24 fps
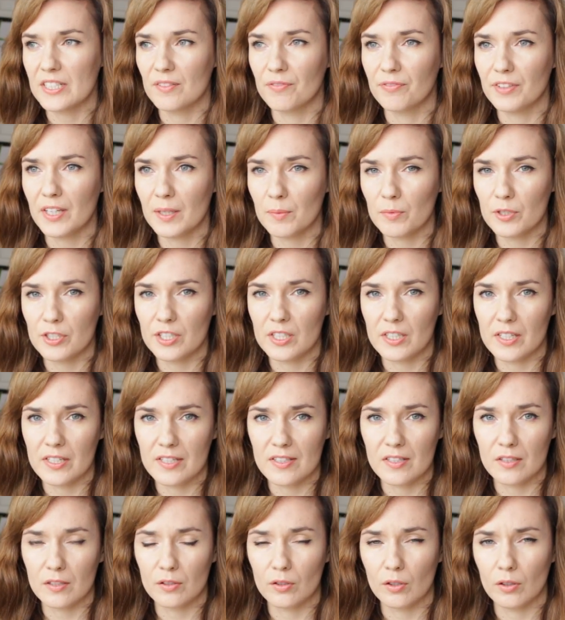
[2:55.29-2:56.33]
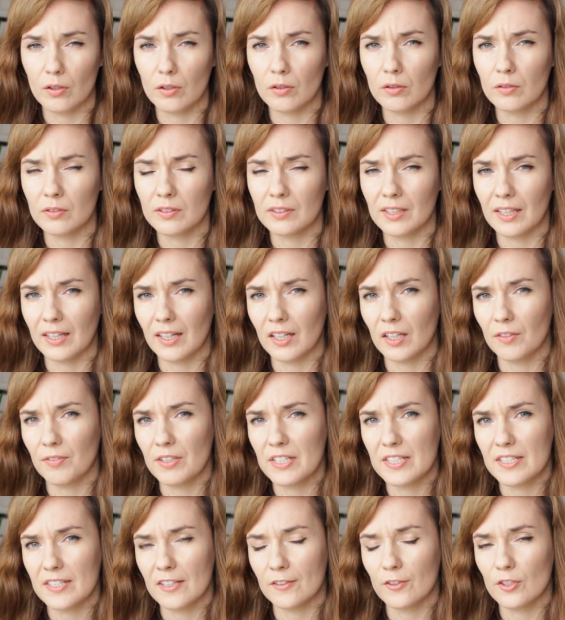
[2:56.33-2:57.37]
Wiem, że jest to taka
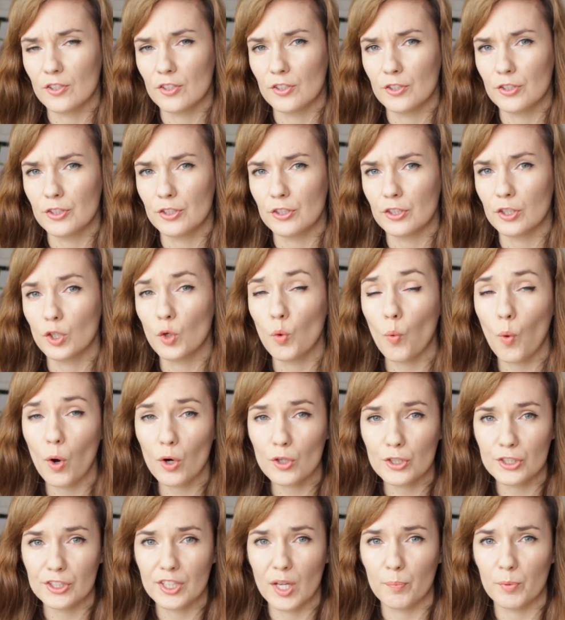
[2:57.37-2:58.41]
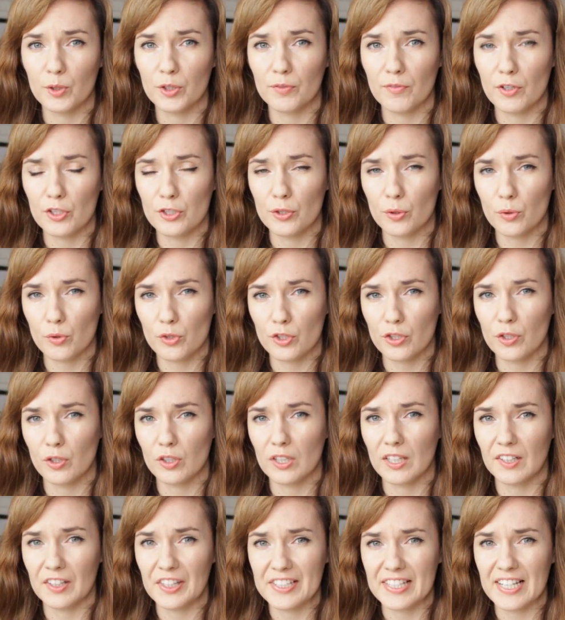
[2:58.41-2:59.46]
kwestia dosyć głośna, ponieważ różne
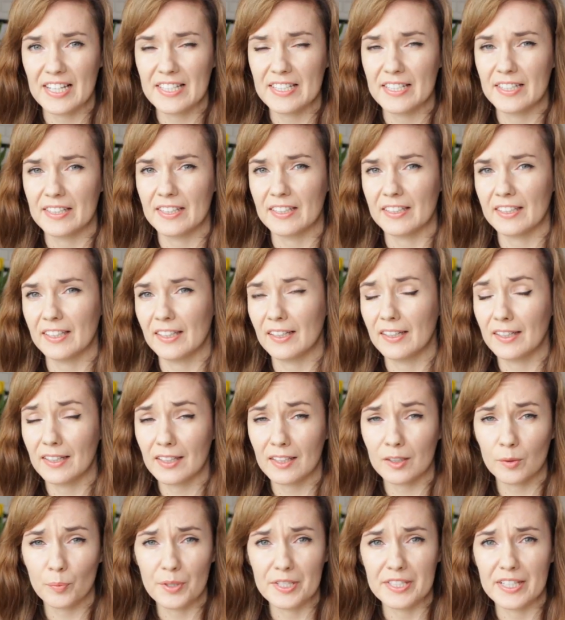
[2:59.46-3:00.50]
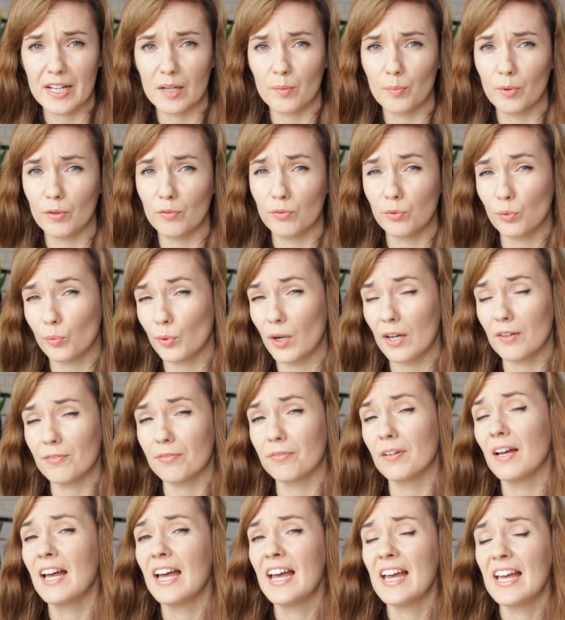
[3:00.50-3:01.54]
organizacje takie jak Greenpeace albo
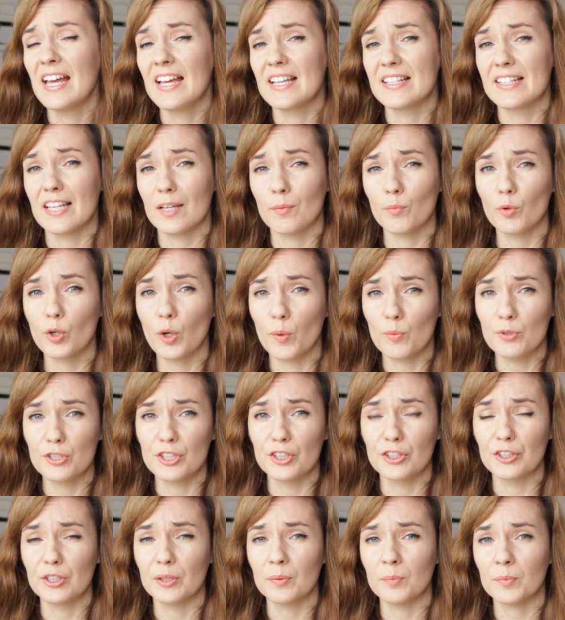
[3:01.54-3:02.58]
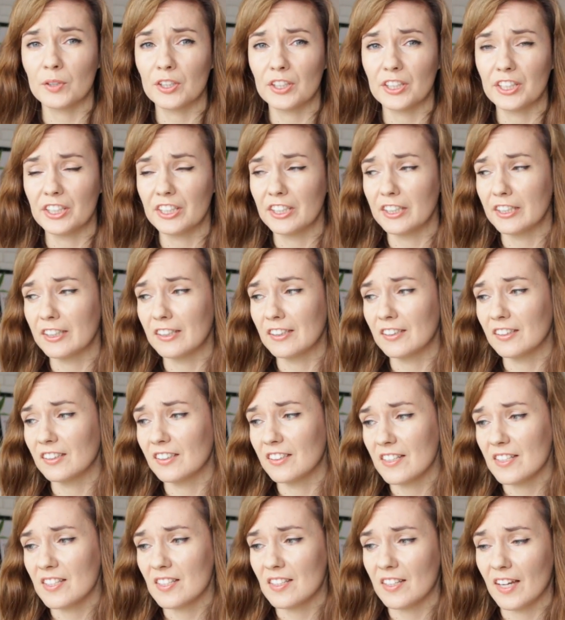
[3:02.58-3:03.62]
WWF zajmują się tym i
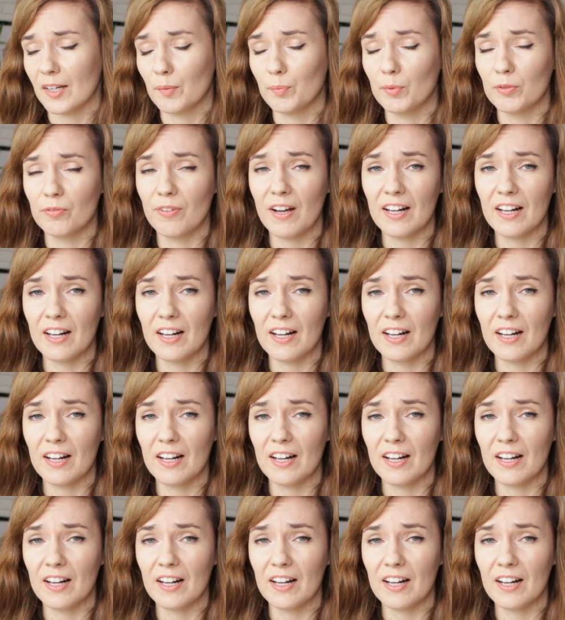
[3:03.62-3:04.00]
jest jakby